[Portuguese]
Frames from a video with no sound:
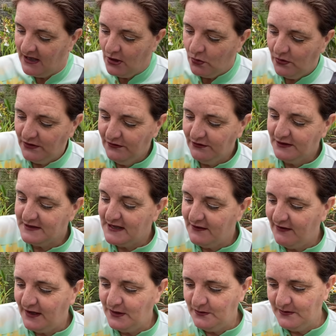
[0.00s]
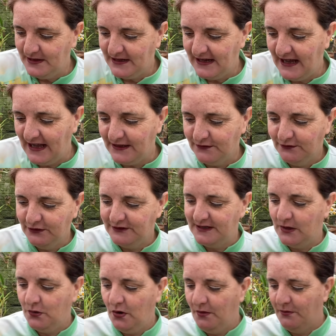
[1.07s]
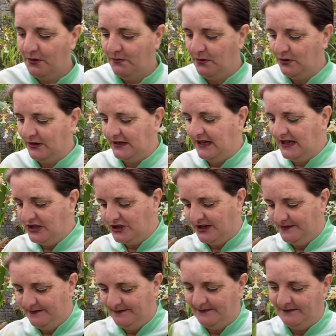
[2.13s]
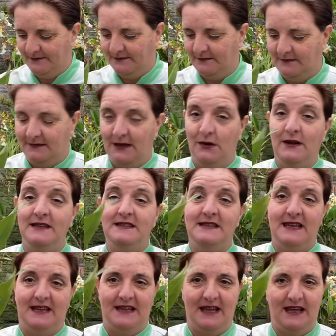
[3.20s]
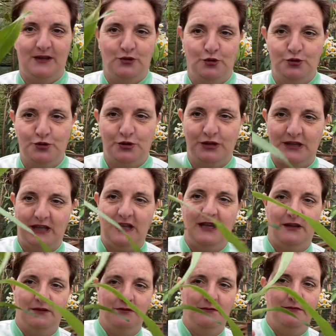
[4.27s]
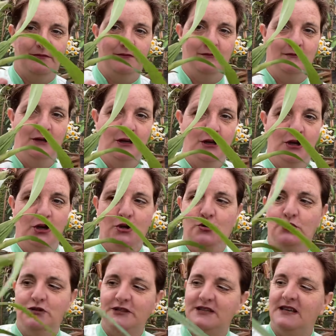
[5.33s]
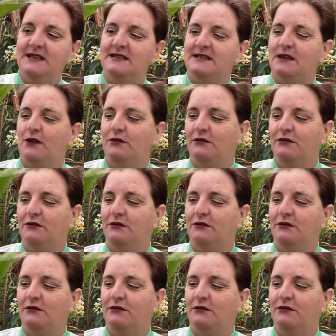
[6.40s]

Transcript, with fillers: Quando você vai no mercado, você compra uma orquídea, não assim, né? No toquinho, num no Sansão.